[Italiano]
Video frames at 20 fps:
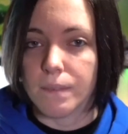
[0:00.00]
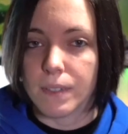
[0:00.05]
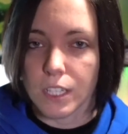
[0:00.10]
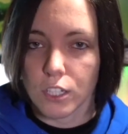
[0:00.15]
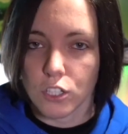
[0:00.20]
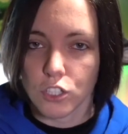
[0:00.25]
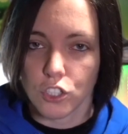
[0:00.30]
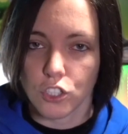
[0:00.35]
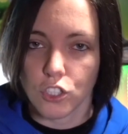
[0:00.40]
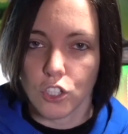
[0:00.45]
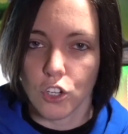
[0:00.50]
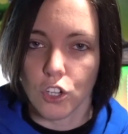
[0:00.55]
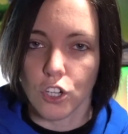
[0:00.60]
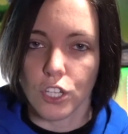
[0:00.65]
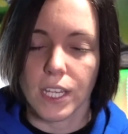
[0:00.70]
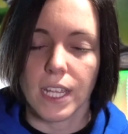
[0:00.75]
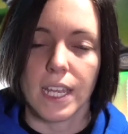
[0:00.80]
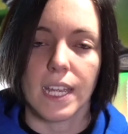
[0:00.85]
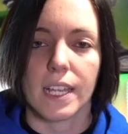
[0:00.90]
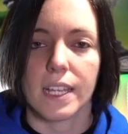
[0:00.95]

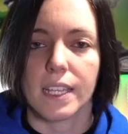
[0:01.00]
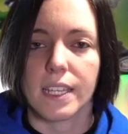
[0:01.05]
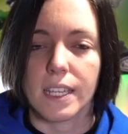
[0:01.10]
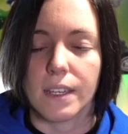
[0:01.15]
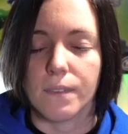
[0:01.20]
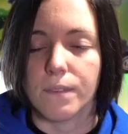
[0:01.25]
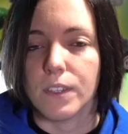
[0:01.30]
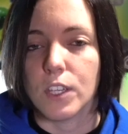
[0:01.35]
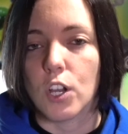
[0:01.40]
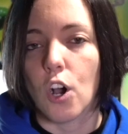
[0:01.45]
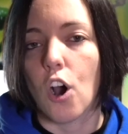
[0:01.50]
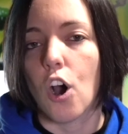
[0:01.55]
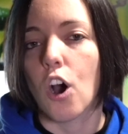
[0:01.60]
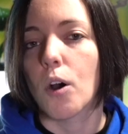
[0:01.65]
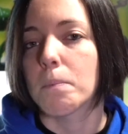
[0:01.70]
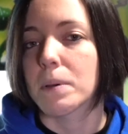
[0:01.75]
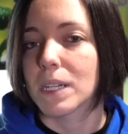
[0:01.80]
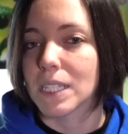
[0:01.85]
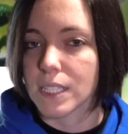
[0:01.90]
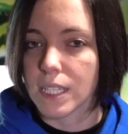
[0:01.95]
versione che vi
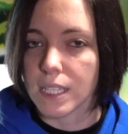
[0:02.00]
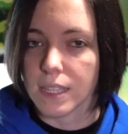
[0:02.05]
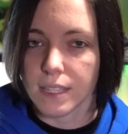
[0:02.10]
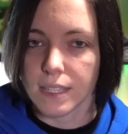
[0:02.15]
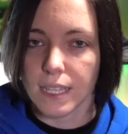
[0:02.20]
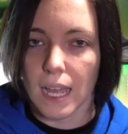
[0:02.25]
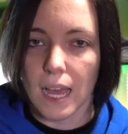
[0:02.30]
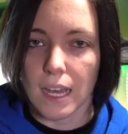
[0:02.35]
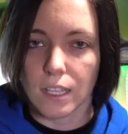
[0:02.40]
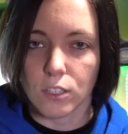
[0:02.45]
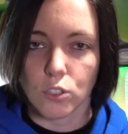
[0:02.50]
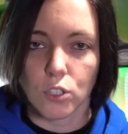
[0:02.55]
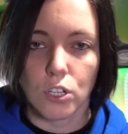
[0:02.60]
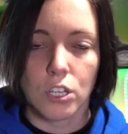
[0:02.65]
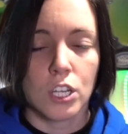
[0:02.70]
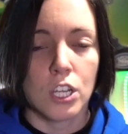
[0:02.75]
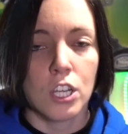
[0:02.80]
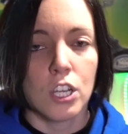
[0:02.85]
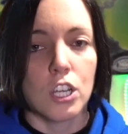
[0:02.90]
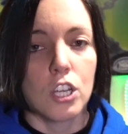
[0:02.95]
ho
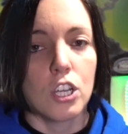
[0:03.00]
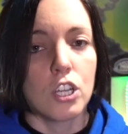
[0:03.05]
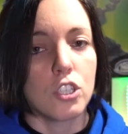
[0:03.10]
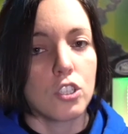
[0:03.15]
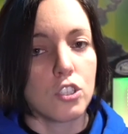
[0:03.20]
presentato